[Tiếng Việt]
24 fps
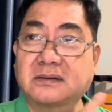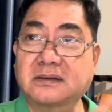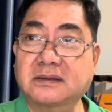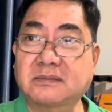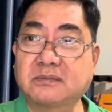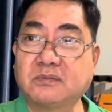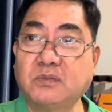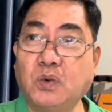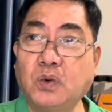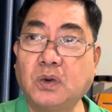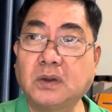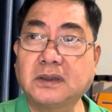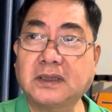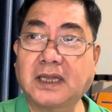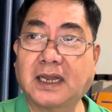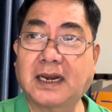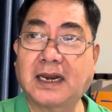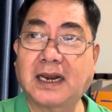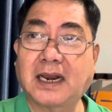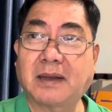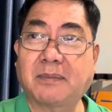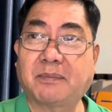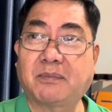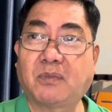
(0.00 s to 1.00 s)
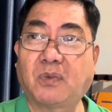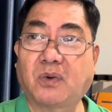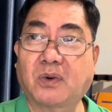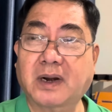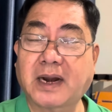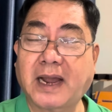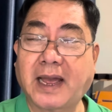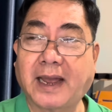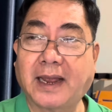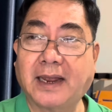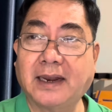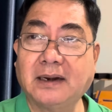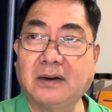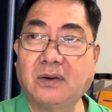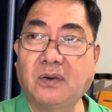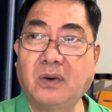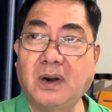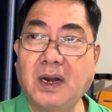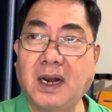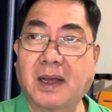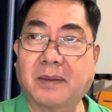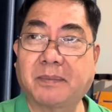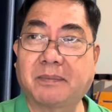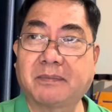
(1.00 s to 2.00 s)
muốn thành lập một đảng đối
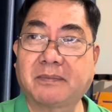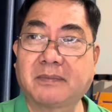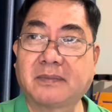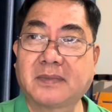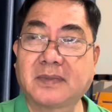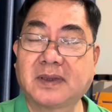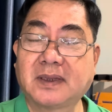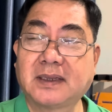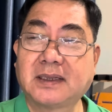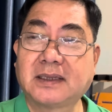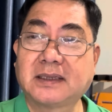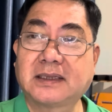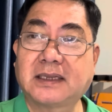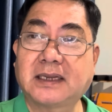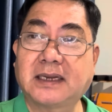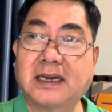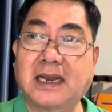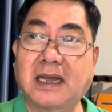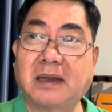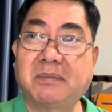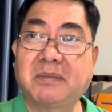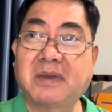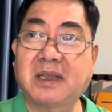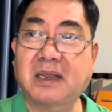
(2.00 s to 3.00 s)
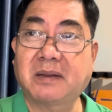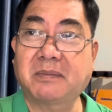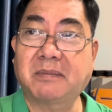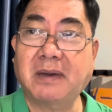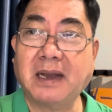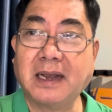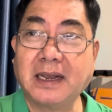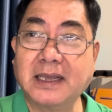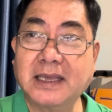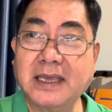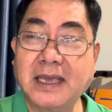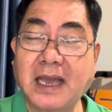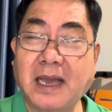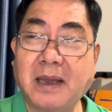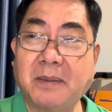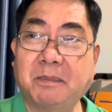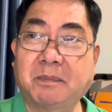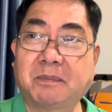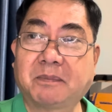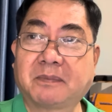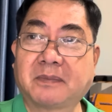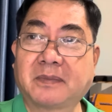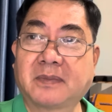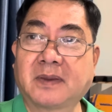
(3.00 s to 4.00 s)
lập thì đã bị bắt
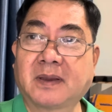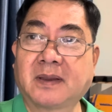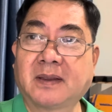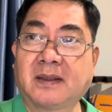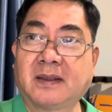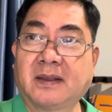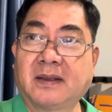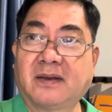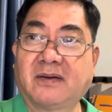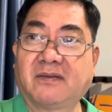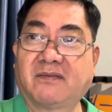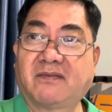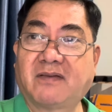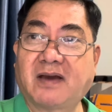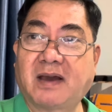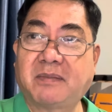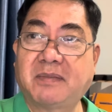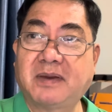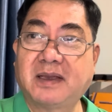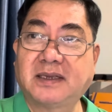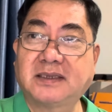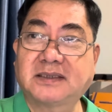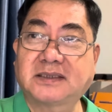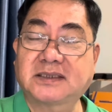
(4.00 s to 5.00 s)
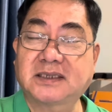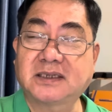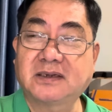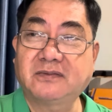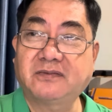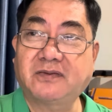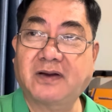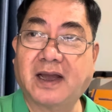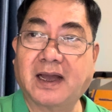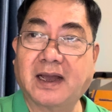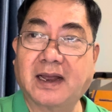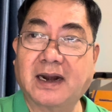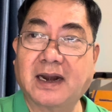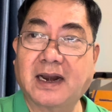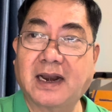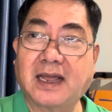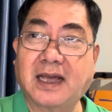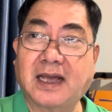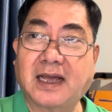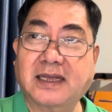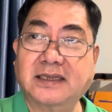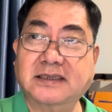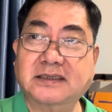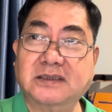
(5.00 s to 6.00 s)
giam và bị xử phạt
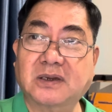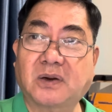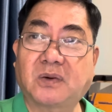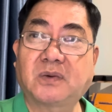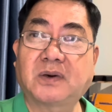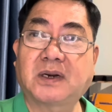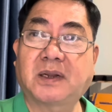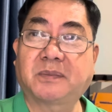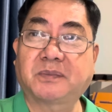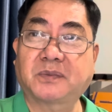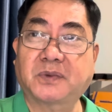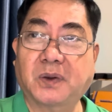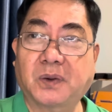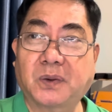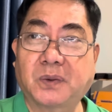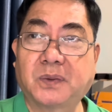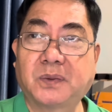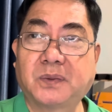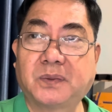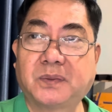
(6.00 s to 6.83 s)
là 6 năm tù.